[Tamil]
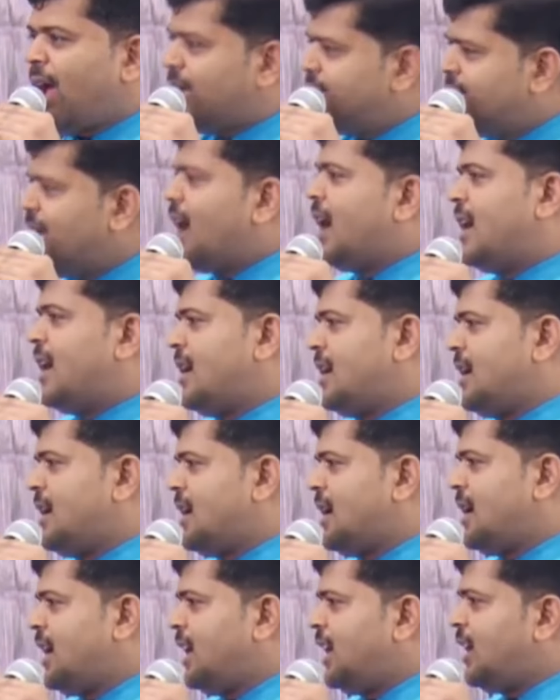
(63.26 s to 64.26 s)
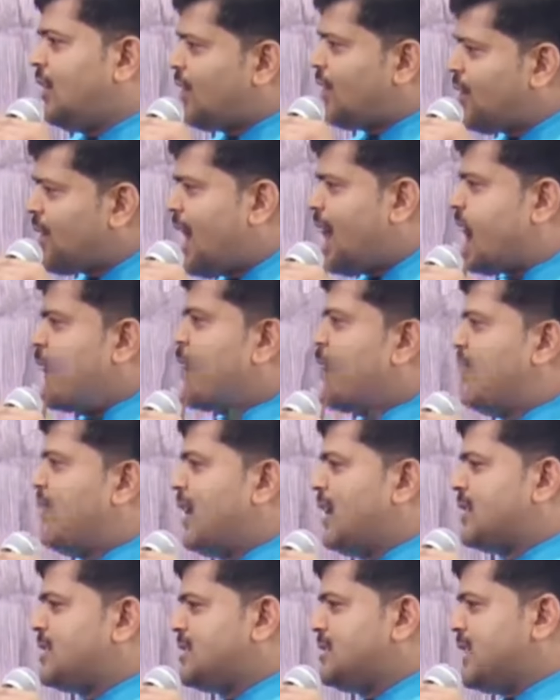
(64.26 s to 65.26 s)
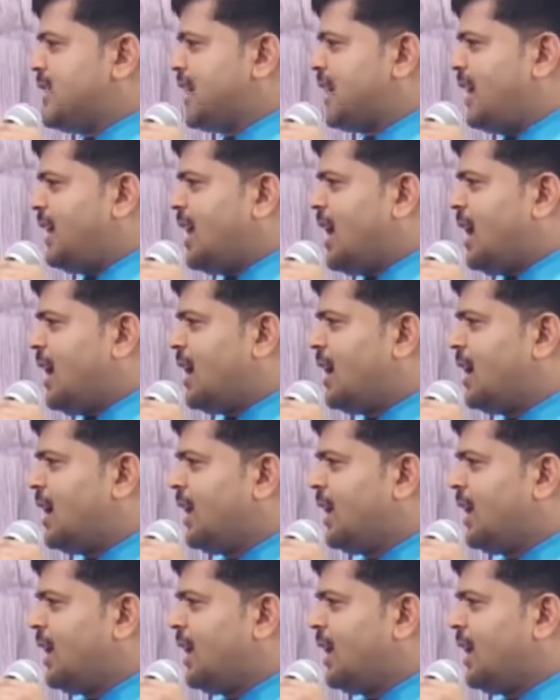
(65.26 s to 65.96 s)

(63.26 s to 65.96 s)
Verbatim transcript: ஐயா இவ்வளவு காலமாக வேலை செஞ்சுருக்கேன் ஐயா